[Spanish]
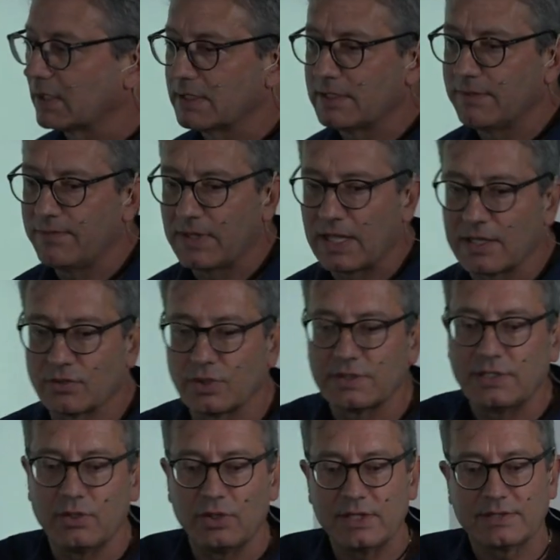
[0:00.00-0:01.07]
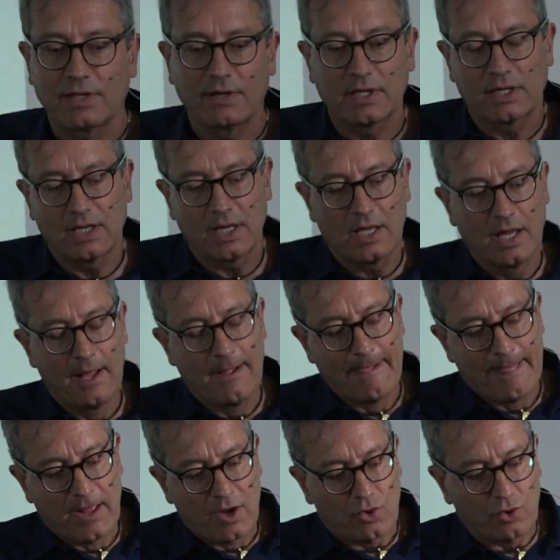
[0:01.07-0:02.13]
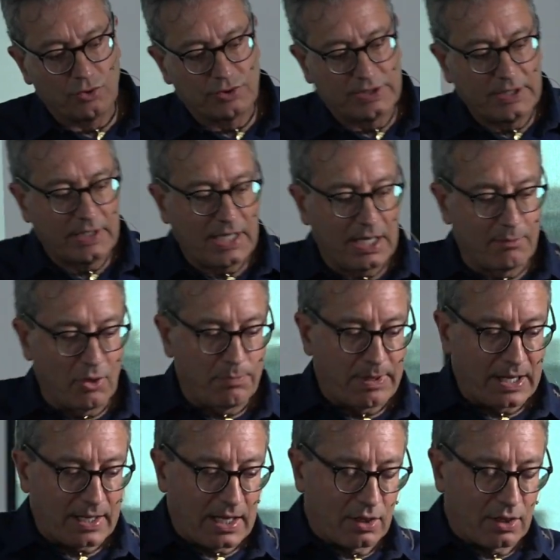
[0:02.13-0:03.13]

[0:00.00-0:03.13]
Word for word: ¿Qué significa eso? Decir, oye, ¿sabes qué? consideremos para